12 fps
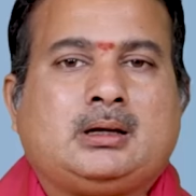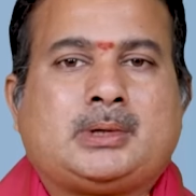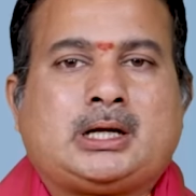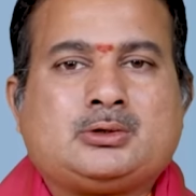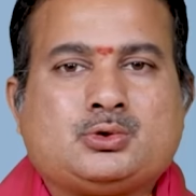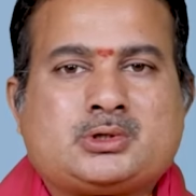
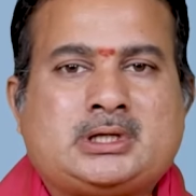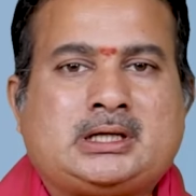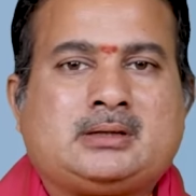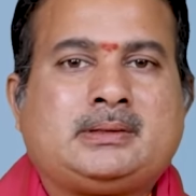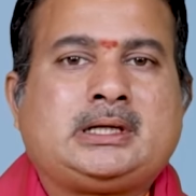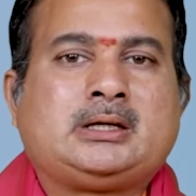మనం
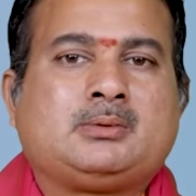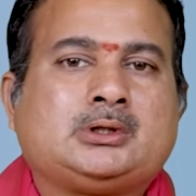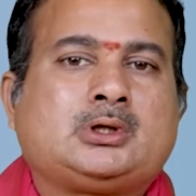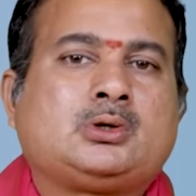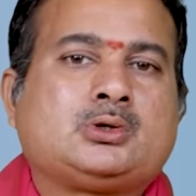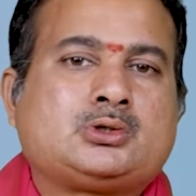చూసినటువంటి
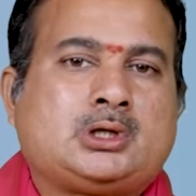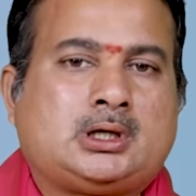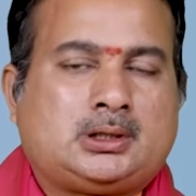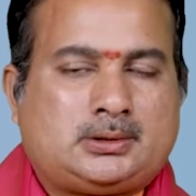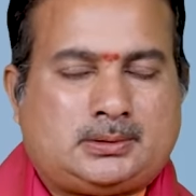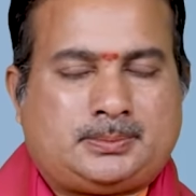వంద రోజుల
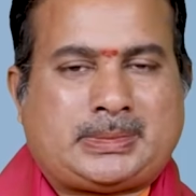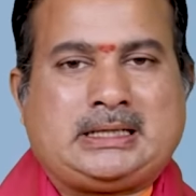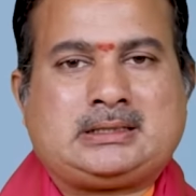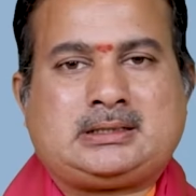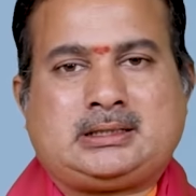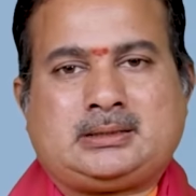
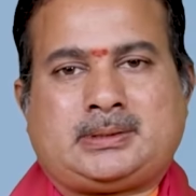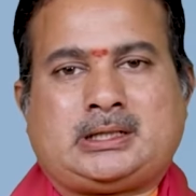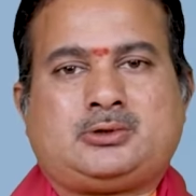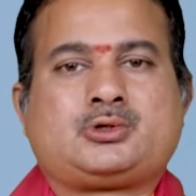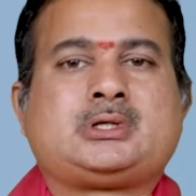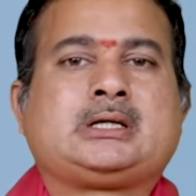పరిస్థితి
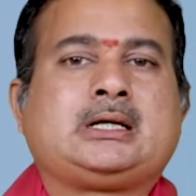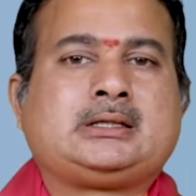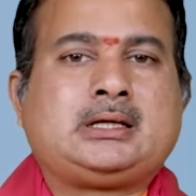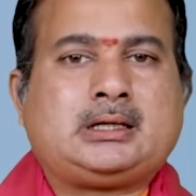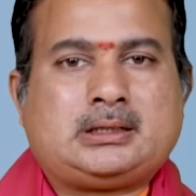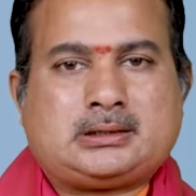మనం
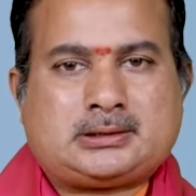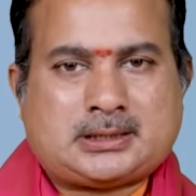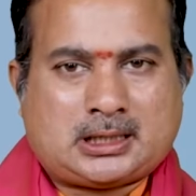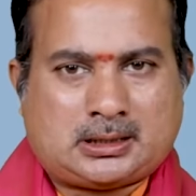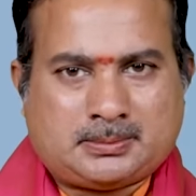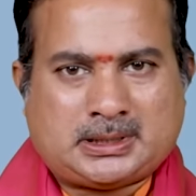చూసినట్లయితే
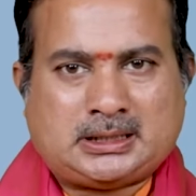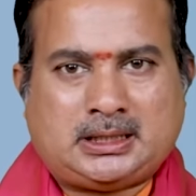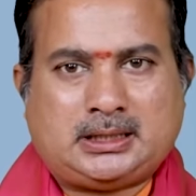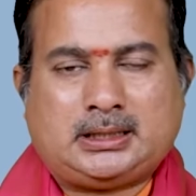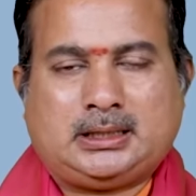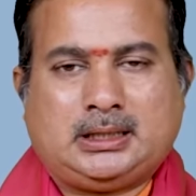
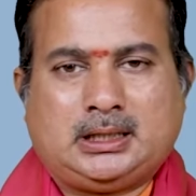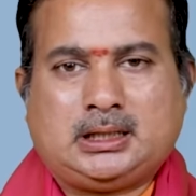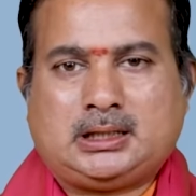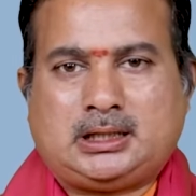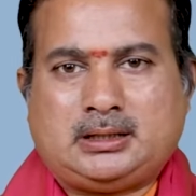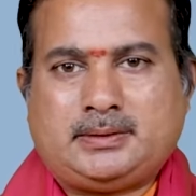చాలామంది
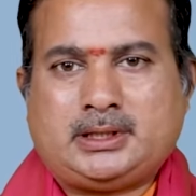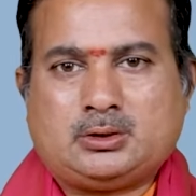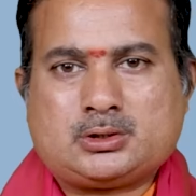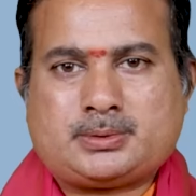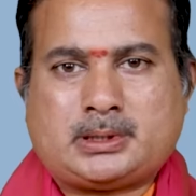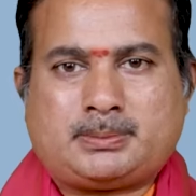టీవీ
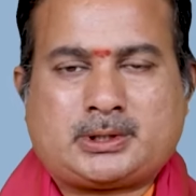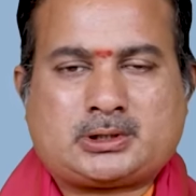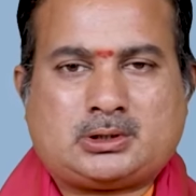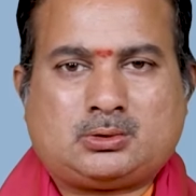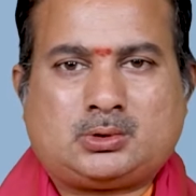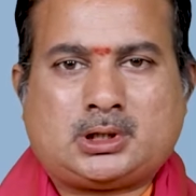న్యూస్
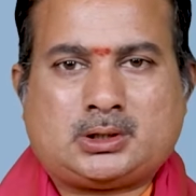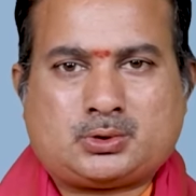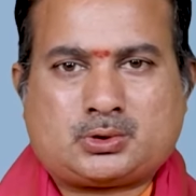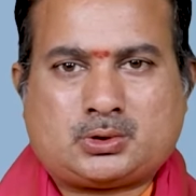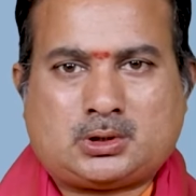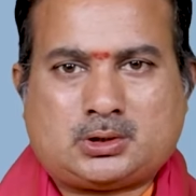పేపర్స్లో కూడా
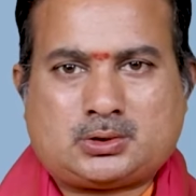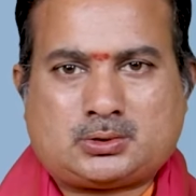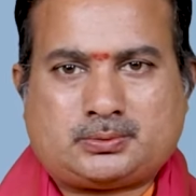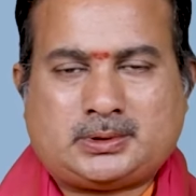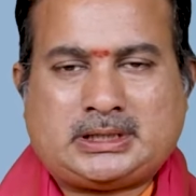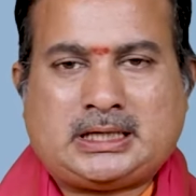చూసుండవచ్చు
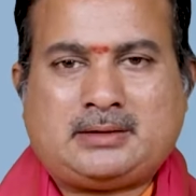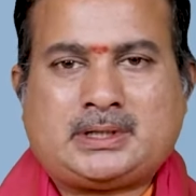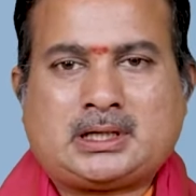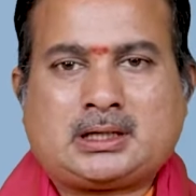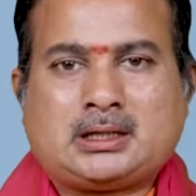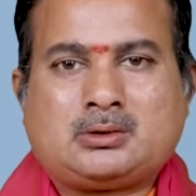ఇదే
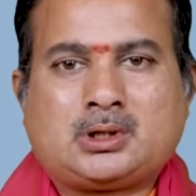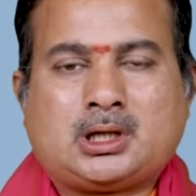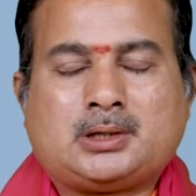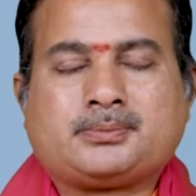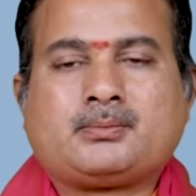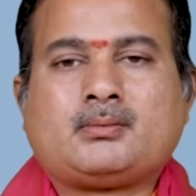విధంగా కూడా
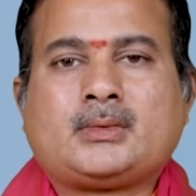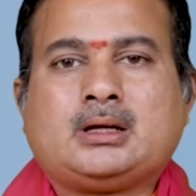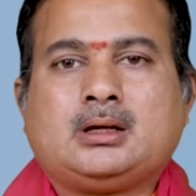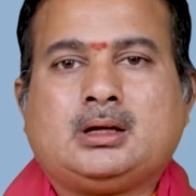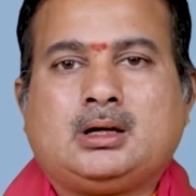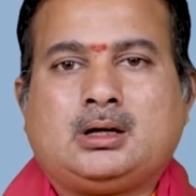
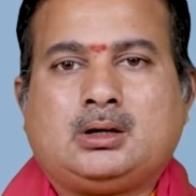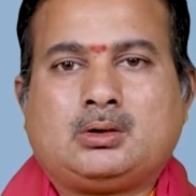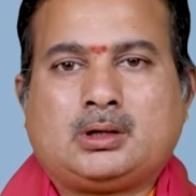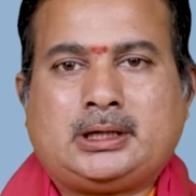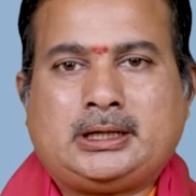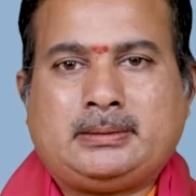
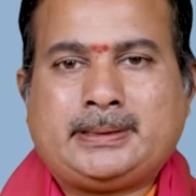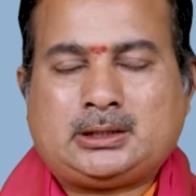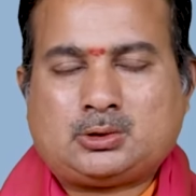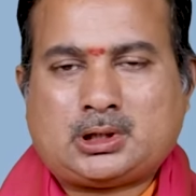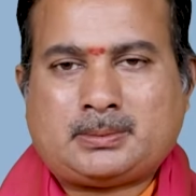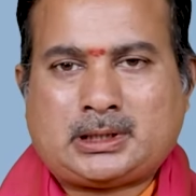ఒక
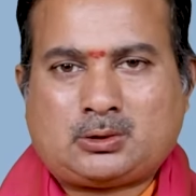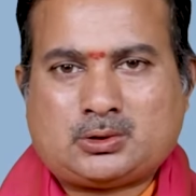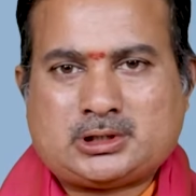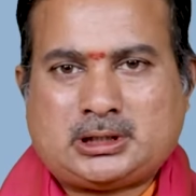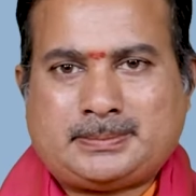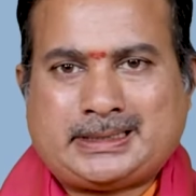డిబేట్ కూడా మనకు
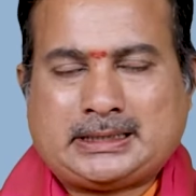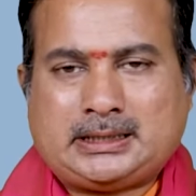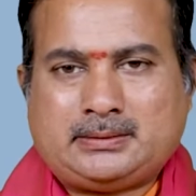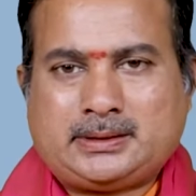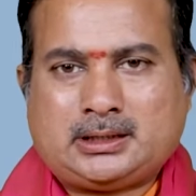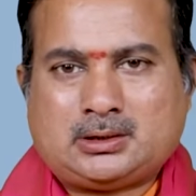వచ్చేటప్పటికి
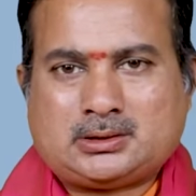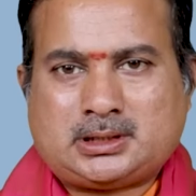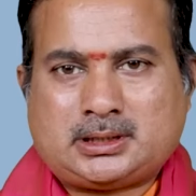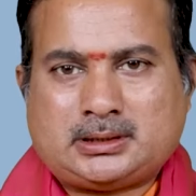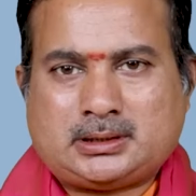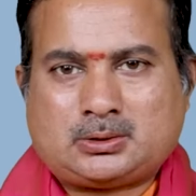టీవీ నైన్లో
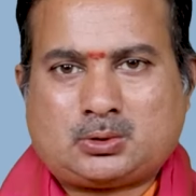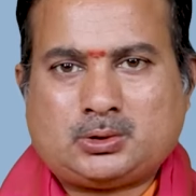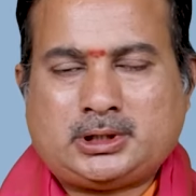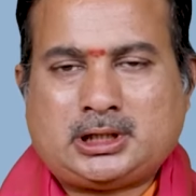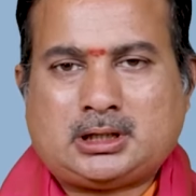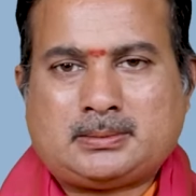జరిగింది
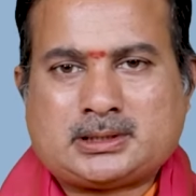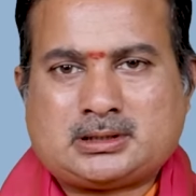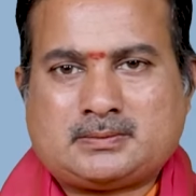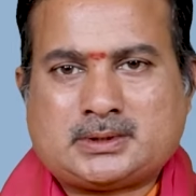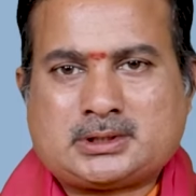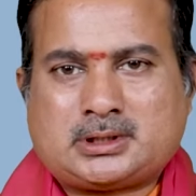క్రోధీనామ
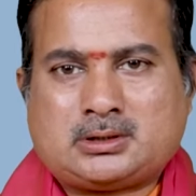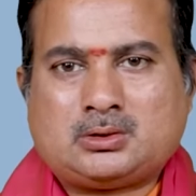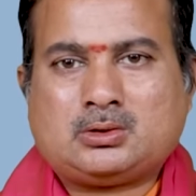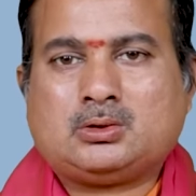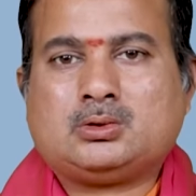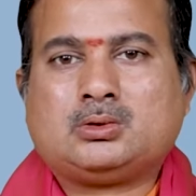
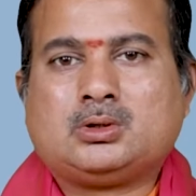సంవత్సరంలో